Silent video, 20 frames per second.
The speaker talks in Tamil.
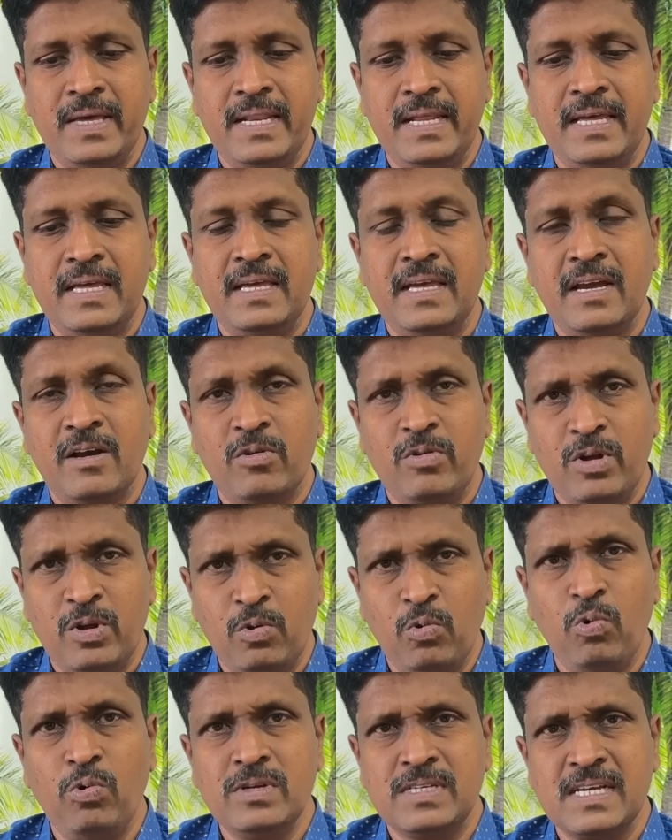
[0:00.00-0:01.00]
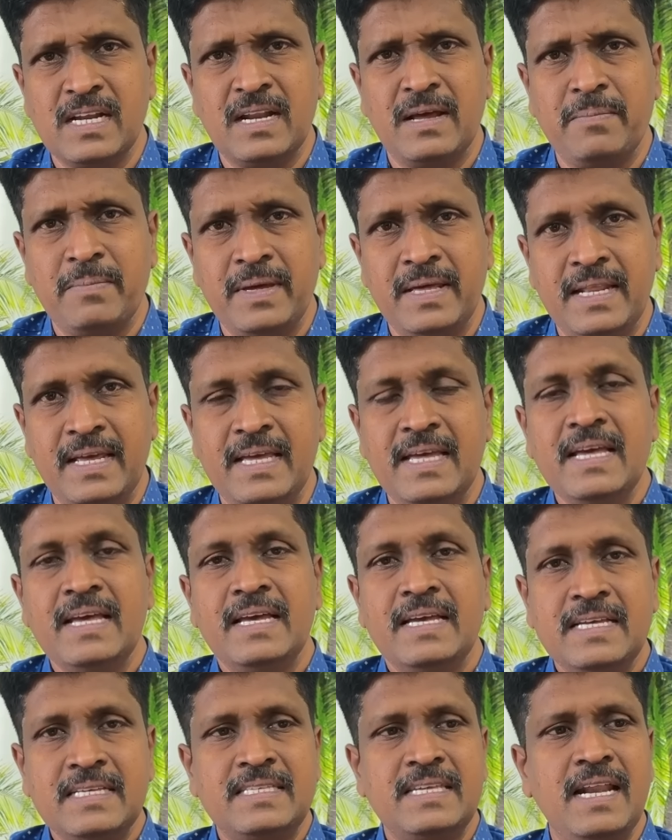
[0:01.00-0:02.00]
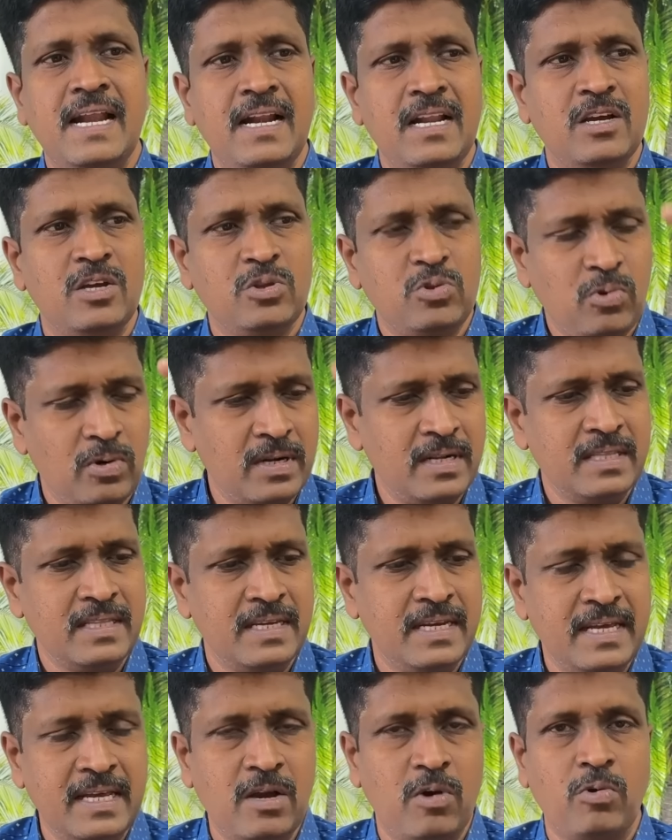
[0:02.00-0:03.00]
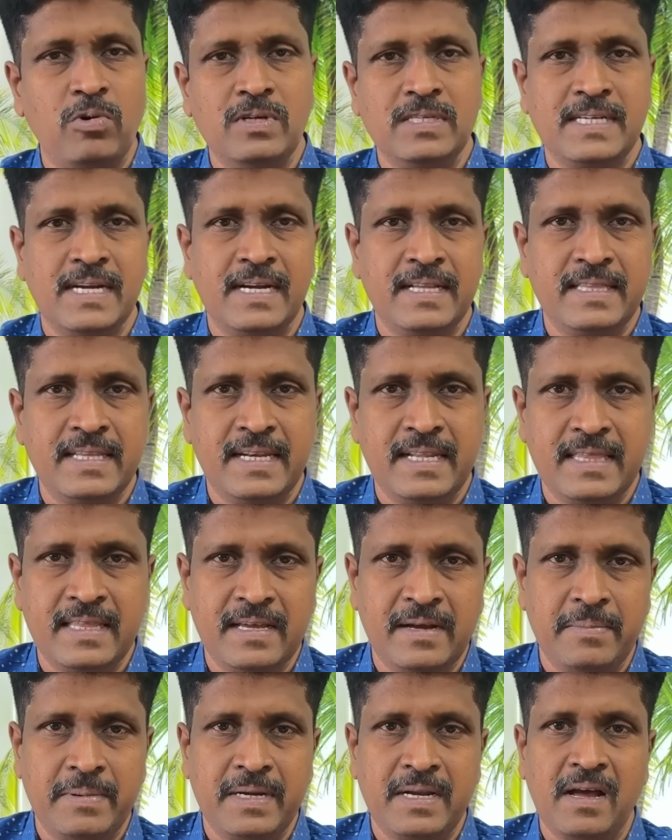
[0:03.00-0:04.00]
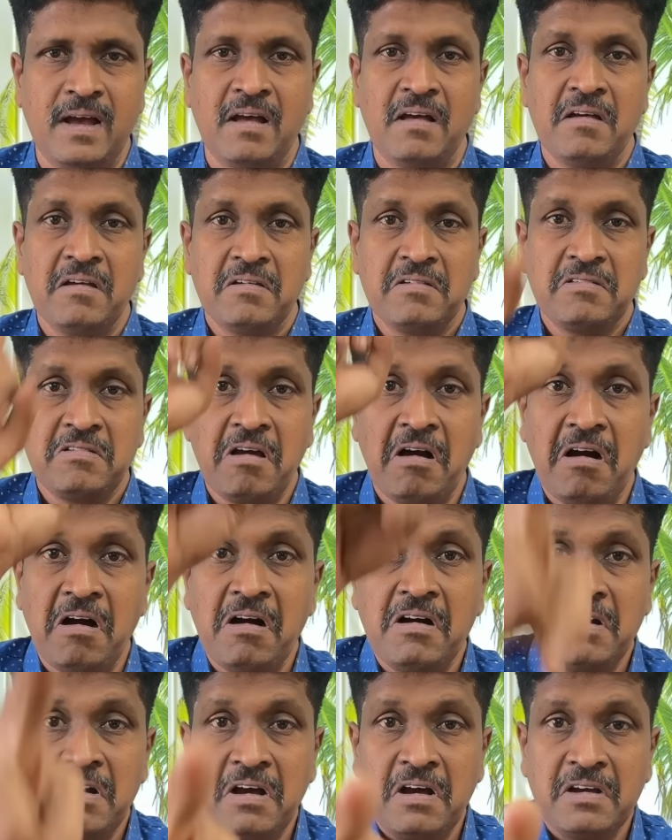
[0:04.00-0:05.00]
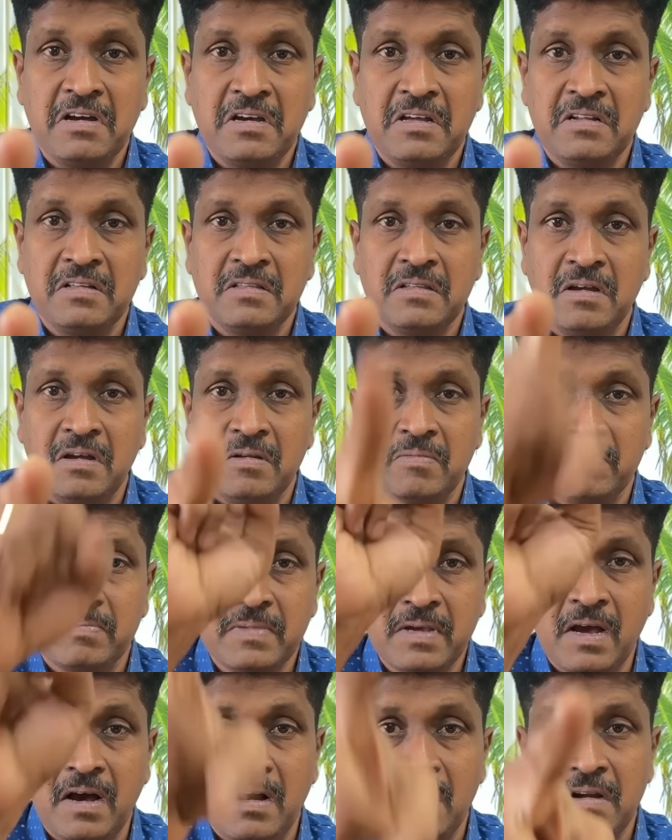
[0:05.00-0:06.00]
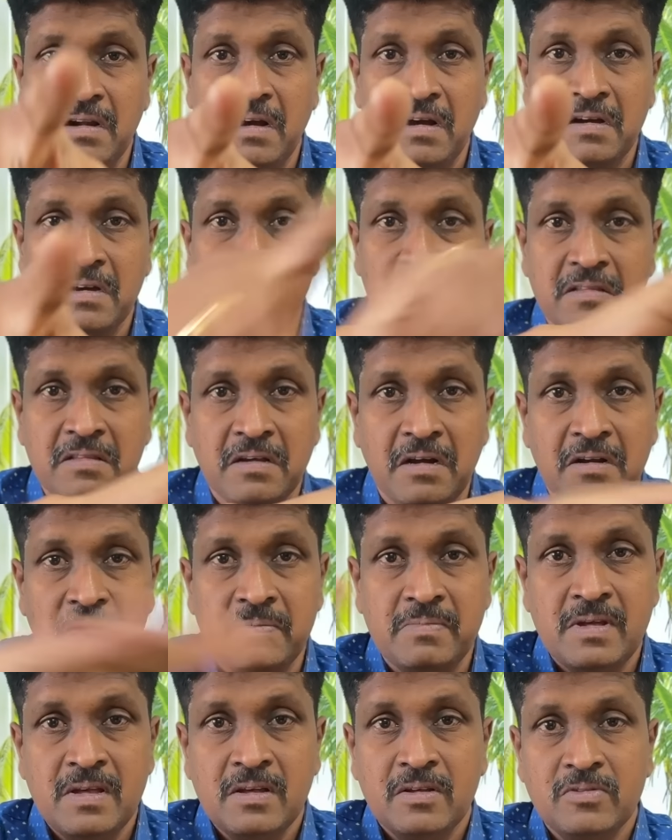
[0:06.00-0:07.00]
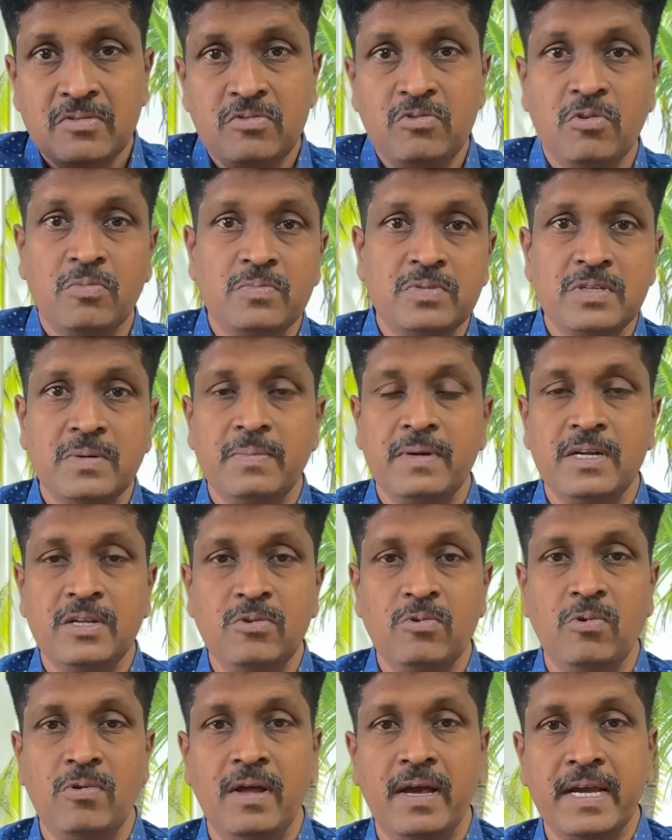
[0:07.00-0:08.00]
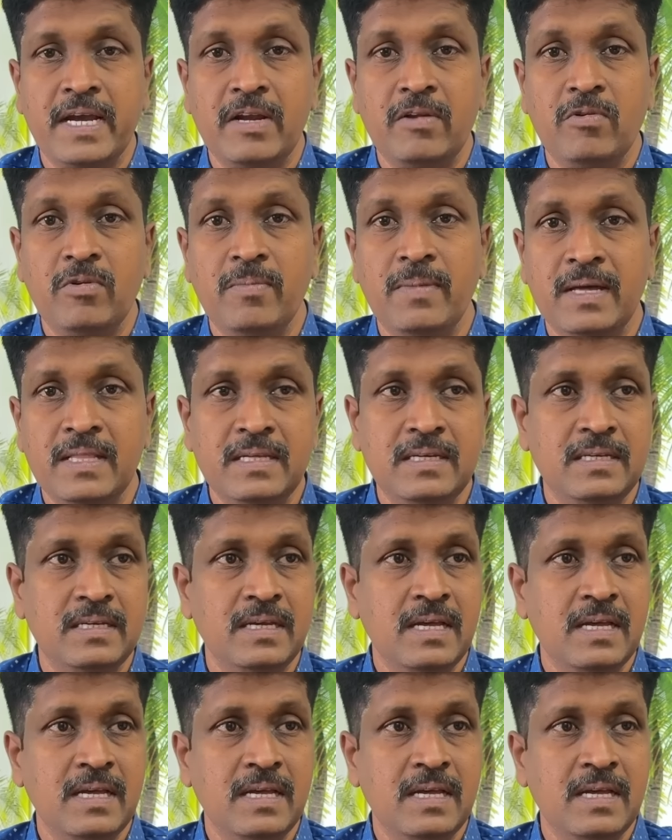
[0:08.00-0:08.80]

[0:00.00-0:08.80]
மீறி எங்களுடைய ரூல்ஸ் எல்லாம் மீறி இஸ்ரேலுக்கு தொடர்ந்து நீங்கள் கொண்டு செலுத்திட்டீங்க அப்படின்னா யாராக இருந்தாலும் யாராக இருந்தாலும் துவம்சம் பண்ணி தூளாக்கிடுவோம் அது